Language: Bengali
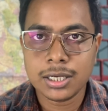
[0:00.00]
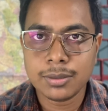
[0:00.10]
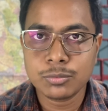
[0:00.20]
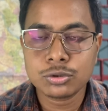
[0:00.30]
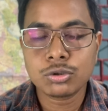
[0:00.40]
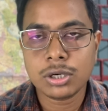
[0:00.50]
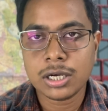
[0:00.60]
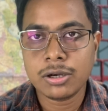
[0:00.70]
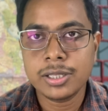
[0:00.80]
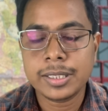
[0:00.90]
মুখ তোলা
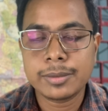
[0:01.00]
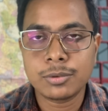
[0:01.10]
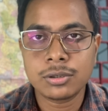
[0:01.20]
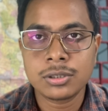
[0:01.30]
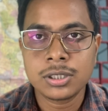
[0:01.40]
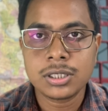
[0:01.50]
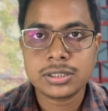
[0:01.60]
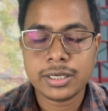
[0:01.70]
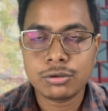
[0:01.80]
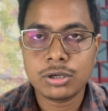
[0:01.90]
হয় এবং
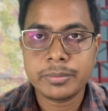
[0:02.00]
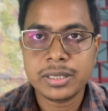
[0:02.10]
সেগুলো আমি